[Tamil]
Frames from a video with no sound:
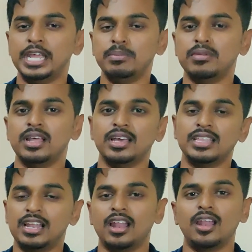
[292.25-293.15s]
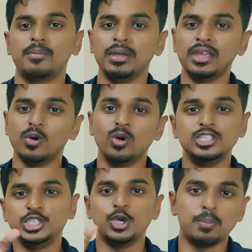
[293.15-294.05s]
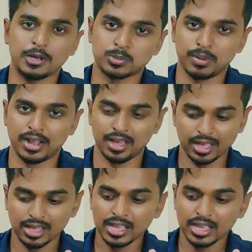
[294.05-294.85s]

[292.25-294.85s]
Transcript: டீமில் இதில் எல்லாமே ஒரு ஜியோ பாஸ் பண்ணாங்க